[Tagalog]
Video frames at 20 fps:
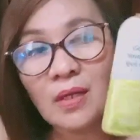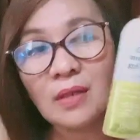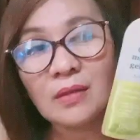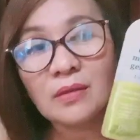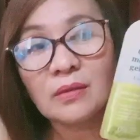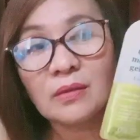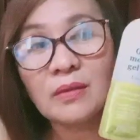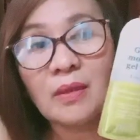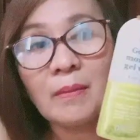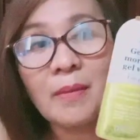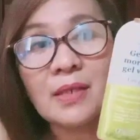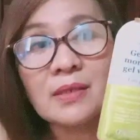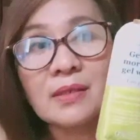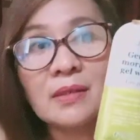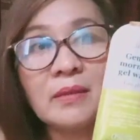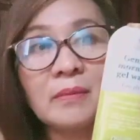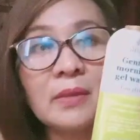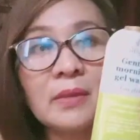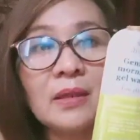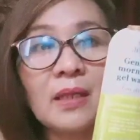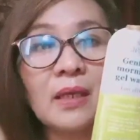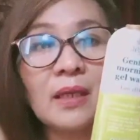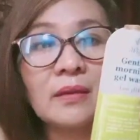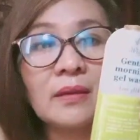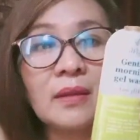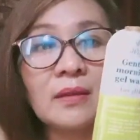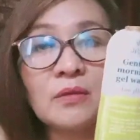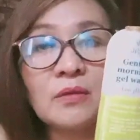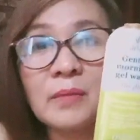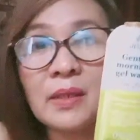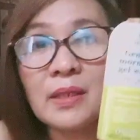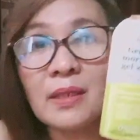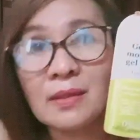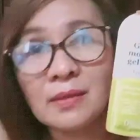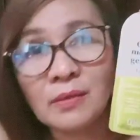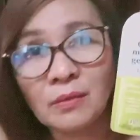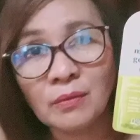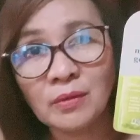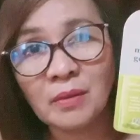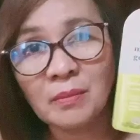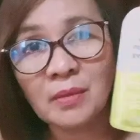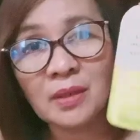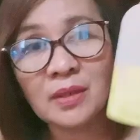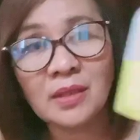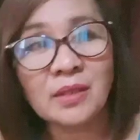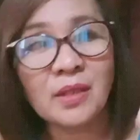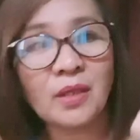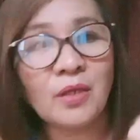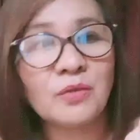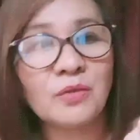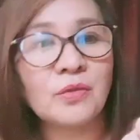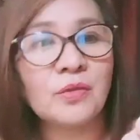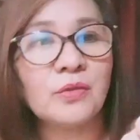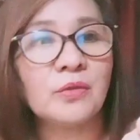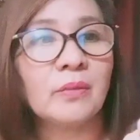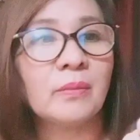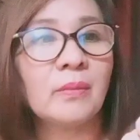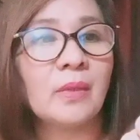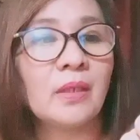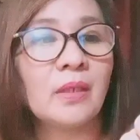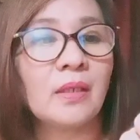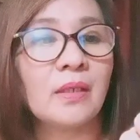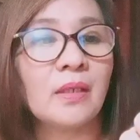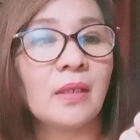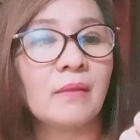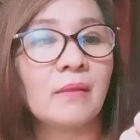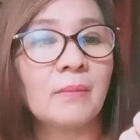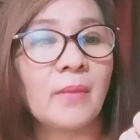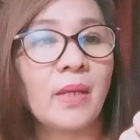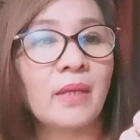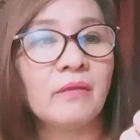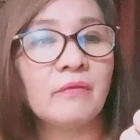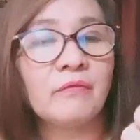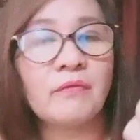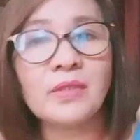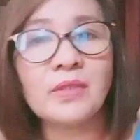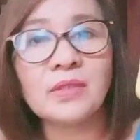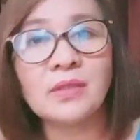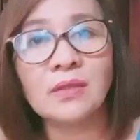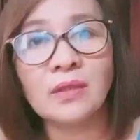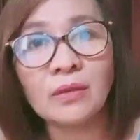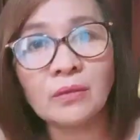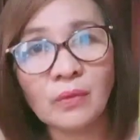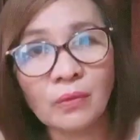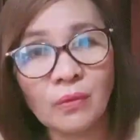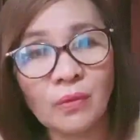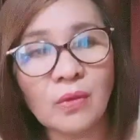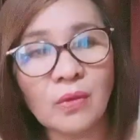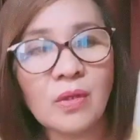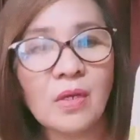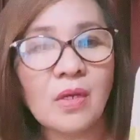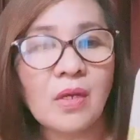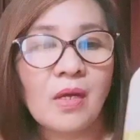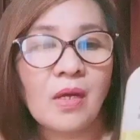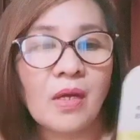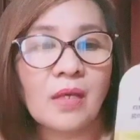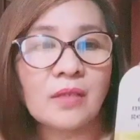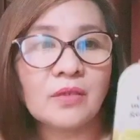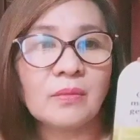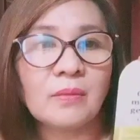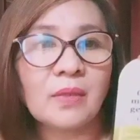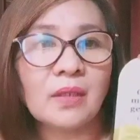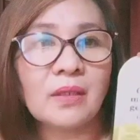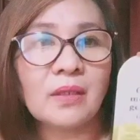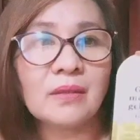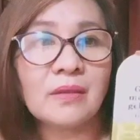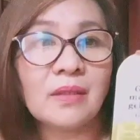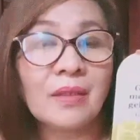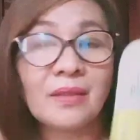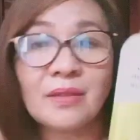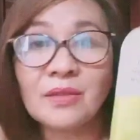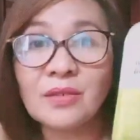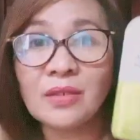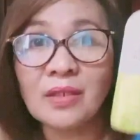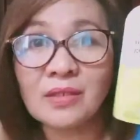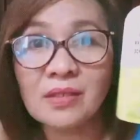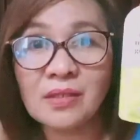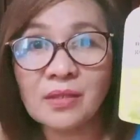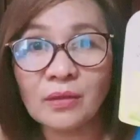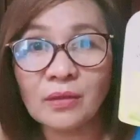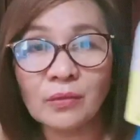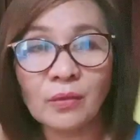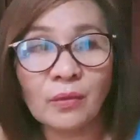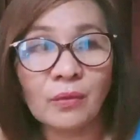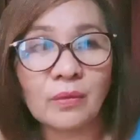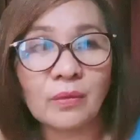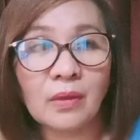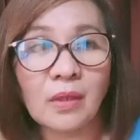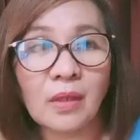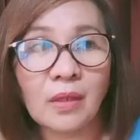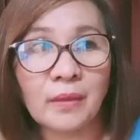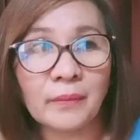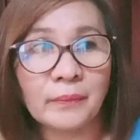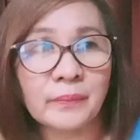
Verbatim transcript: So, nabasa naman natin. Binasa ko naman na sa inyo yung mga benefits nito at yung mga ingredients nitong um,